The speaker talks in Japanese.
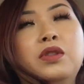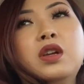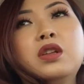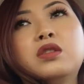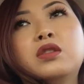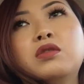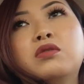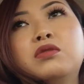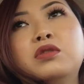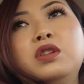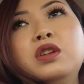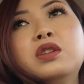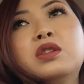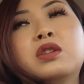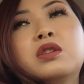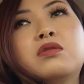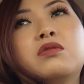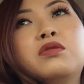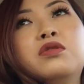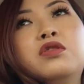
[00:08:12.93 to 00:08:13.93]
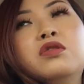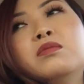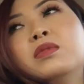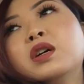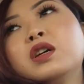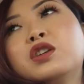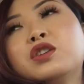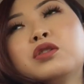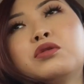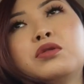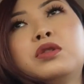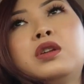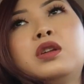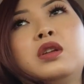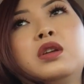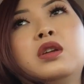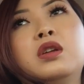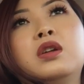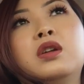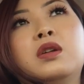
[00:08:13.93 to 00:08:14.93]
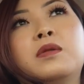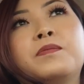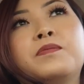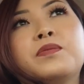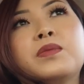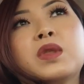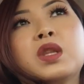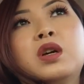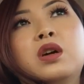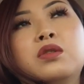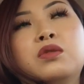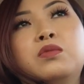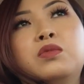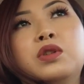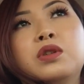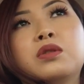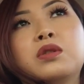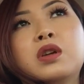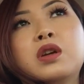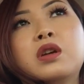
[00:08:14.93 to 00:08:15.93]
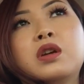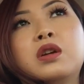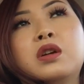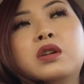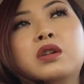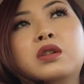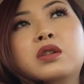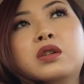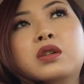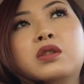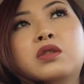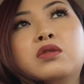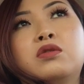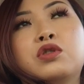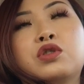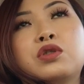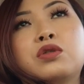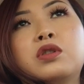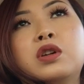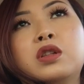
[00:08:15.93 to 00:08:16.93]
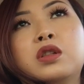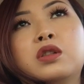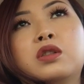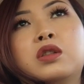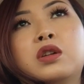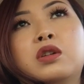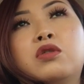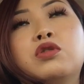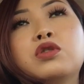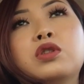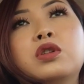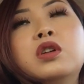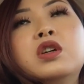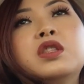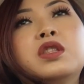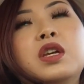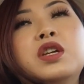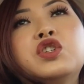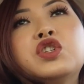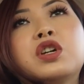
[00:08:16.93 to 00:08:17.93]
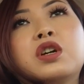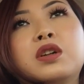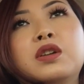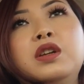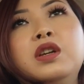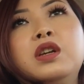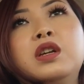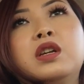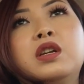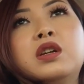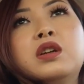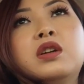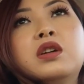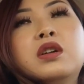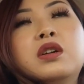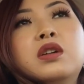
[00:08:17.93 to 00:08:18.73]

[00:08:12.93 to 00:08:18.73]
だってお兄さんこの前来た時にあの無料であの保証内だったら確かに